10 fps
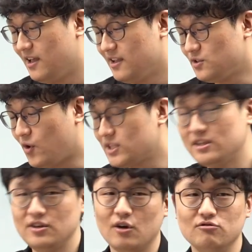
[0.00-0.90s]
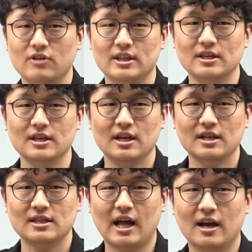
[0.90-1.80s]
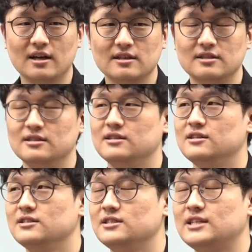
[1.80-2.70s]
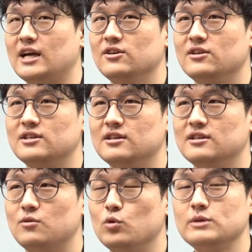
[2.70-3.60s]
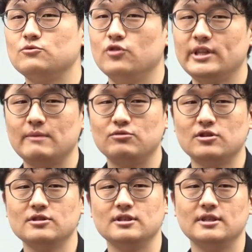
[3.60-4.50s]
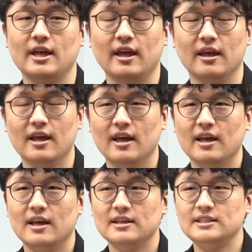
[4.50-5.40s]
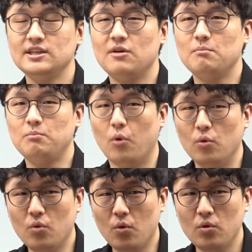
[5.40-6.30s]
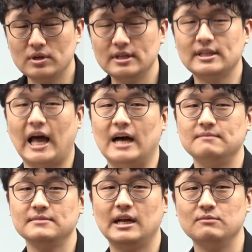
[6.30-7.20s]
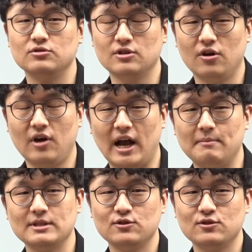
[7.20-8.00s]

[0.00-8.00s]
저 같은 경우에는 딱 그 장그 그 59회 그 때 붙었을 때 시험 보고 그 다음 날부터 알바